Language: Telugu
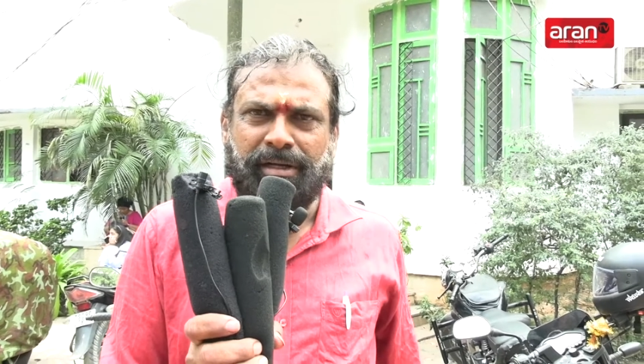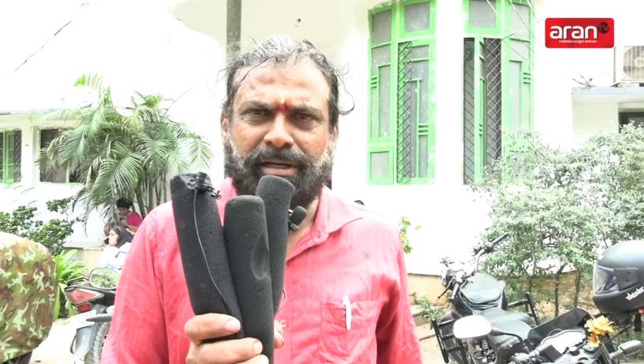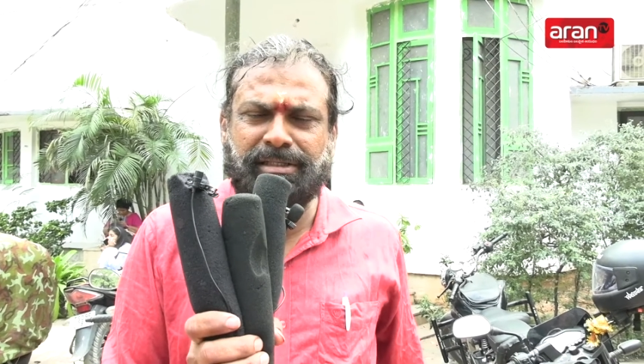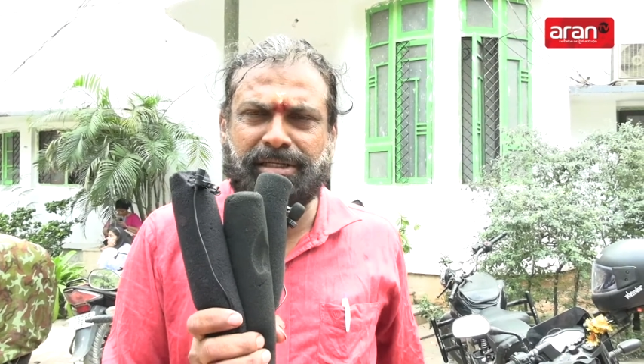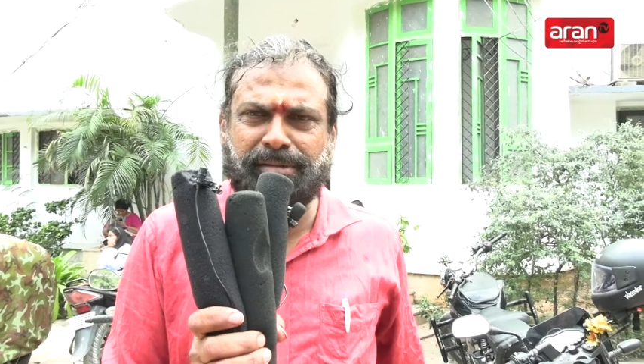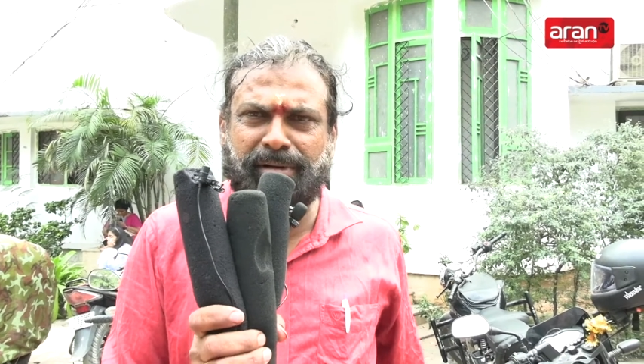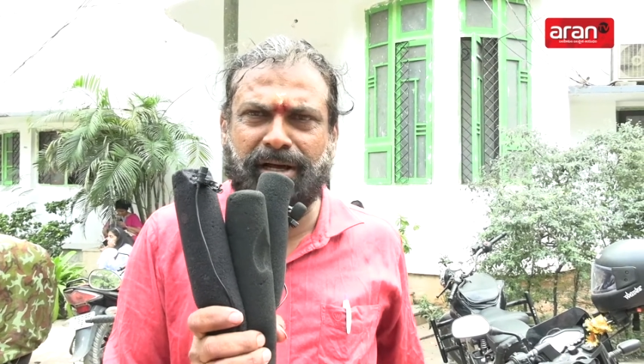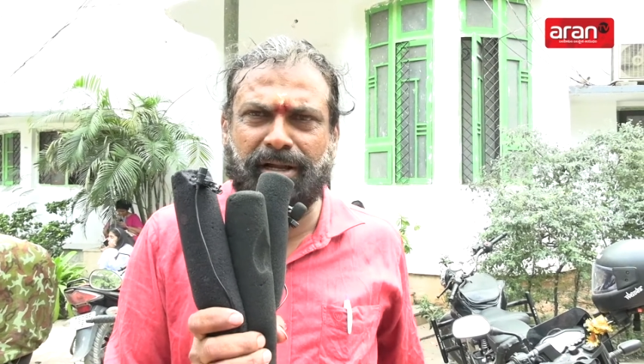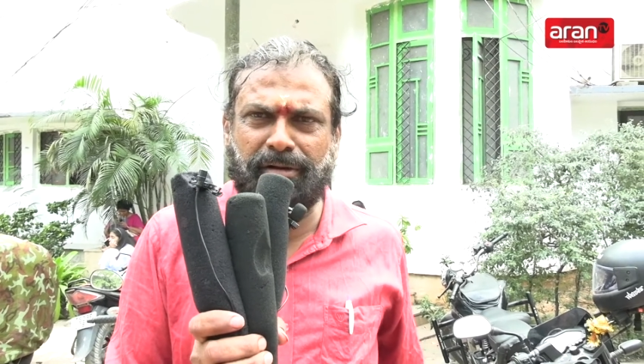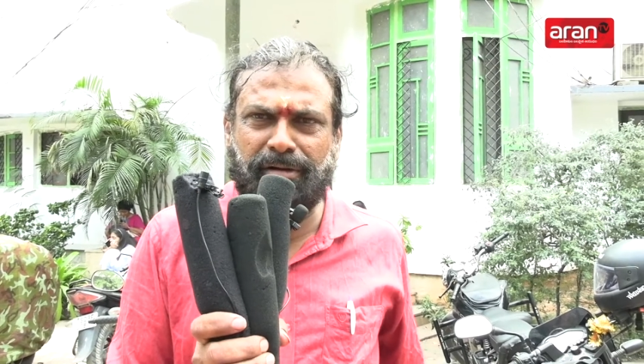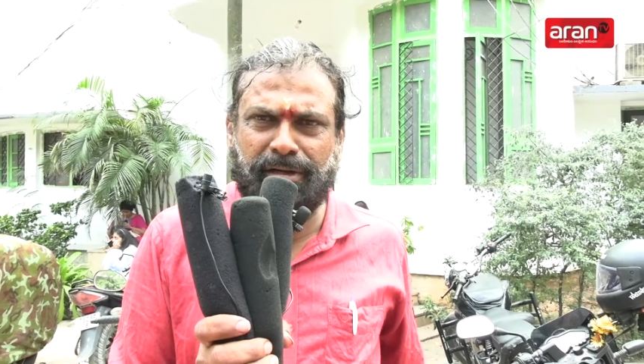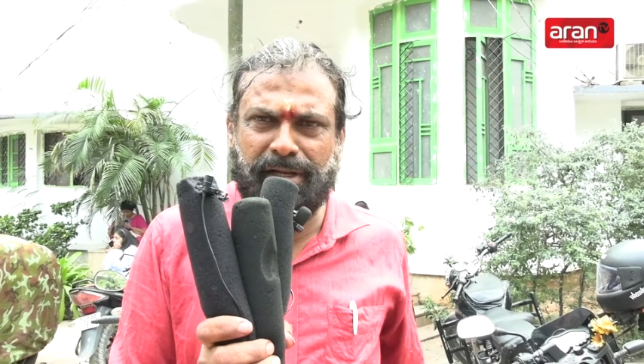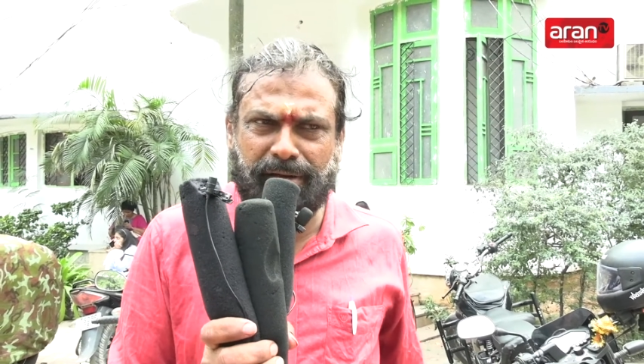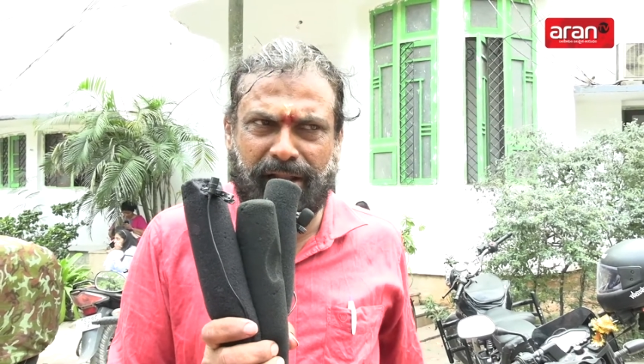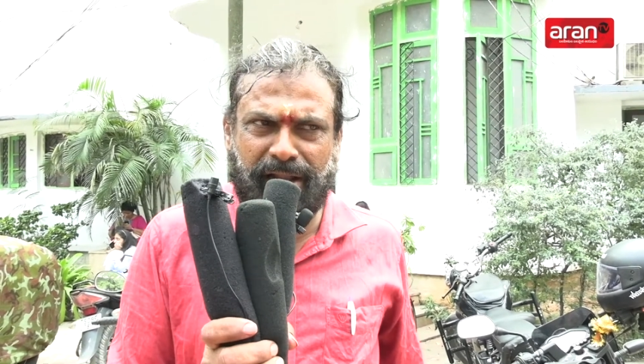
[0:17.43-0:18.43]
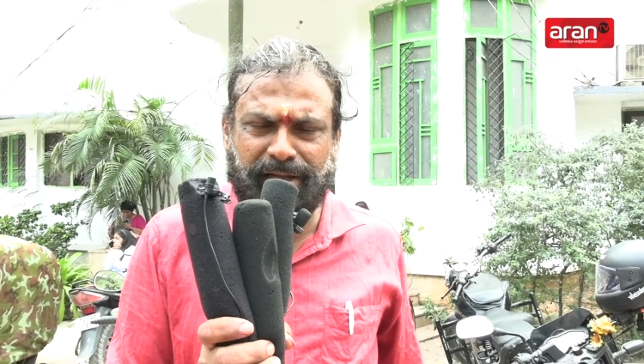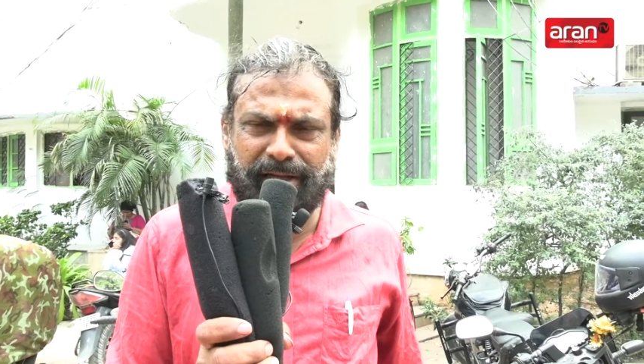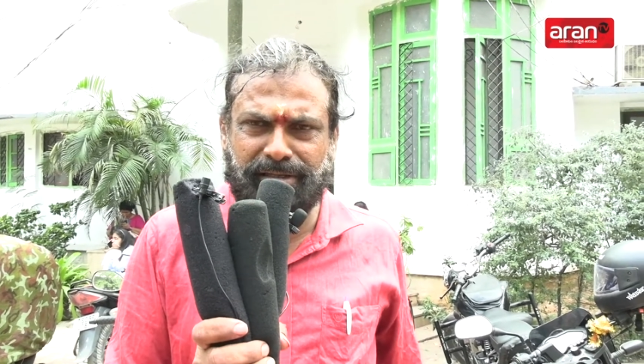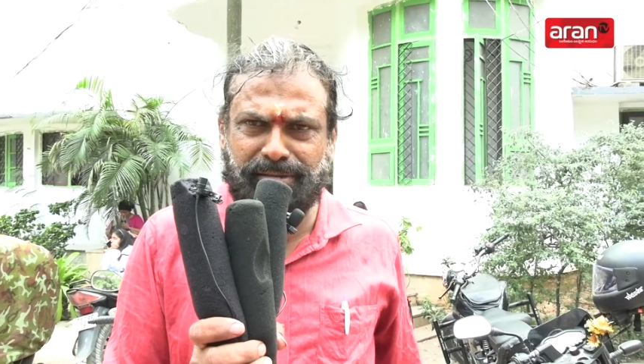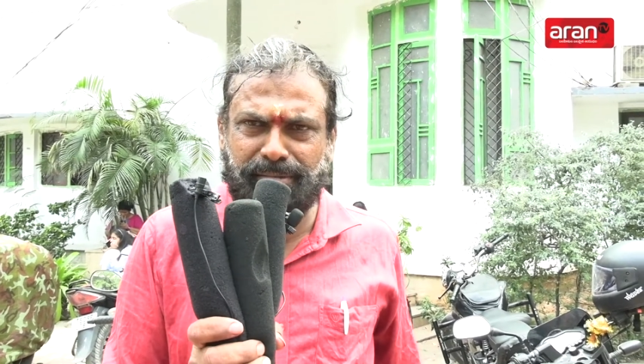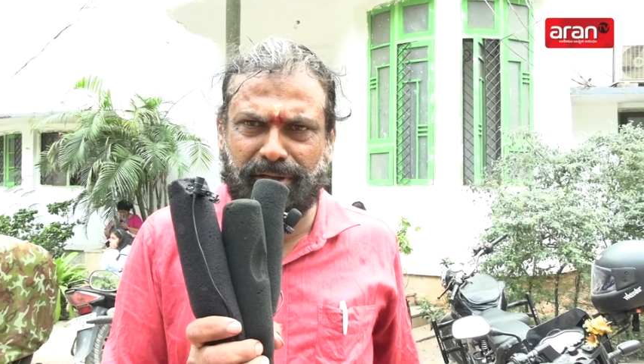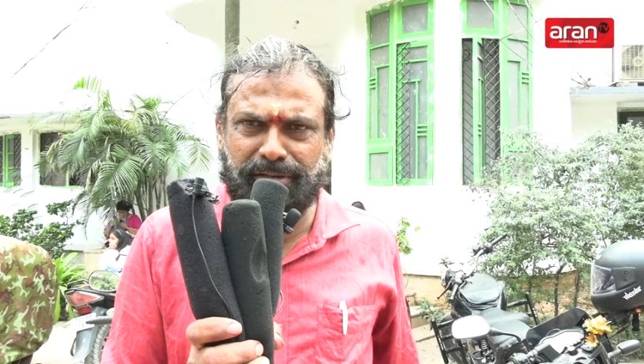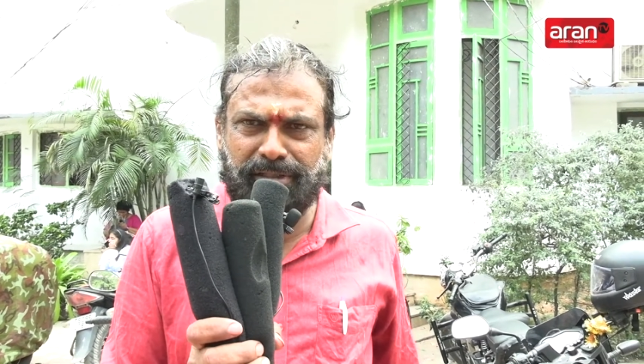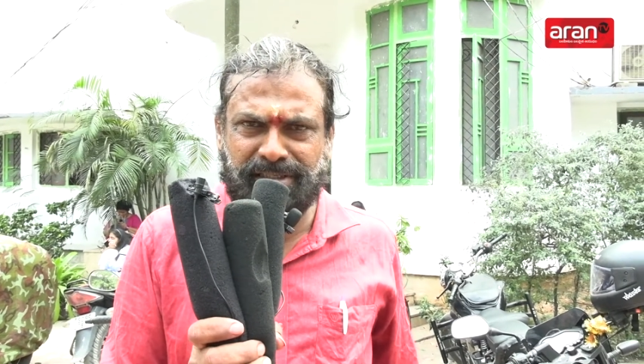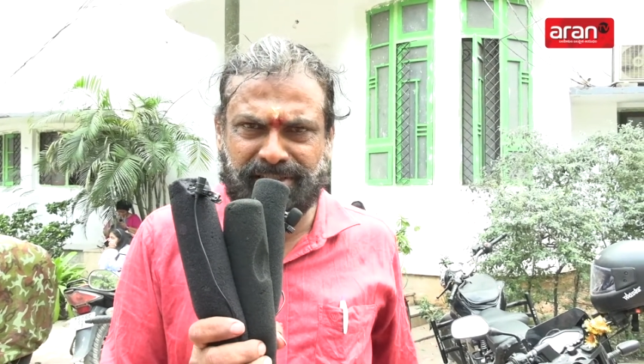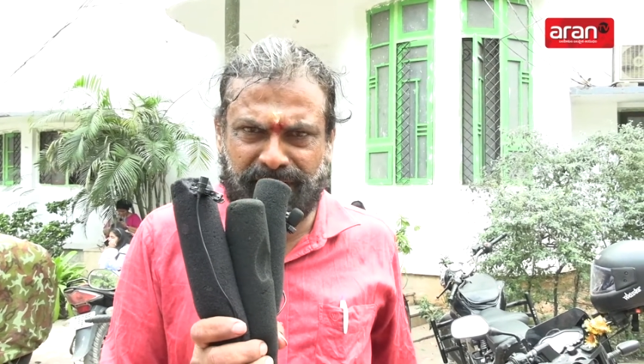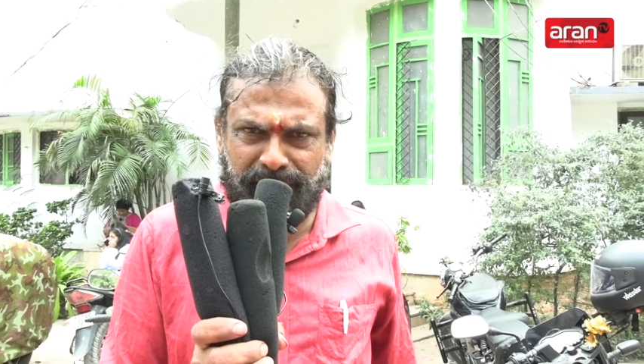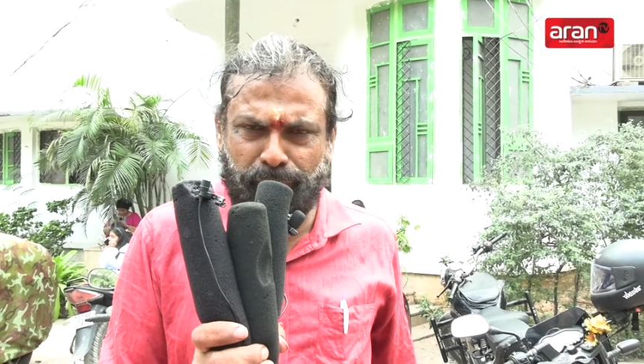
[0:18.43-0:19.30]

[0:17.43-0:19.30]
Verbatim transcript: ఈ సినిమాలో నేను నాన్నగారి సినిమాలో దసరా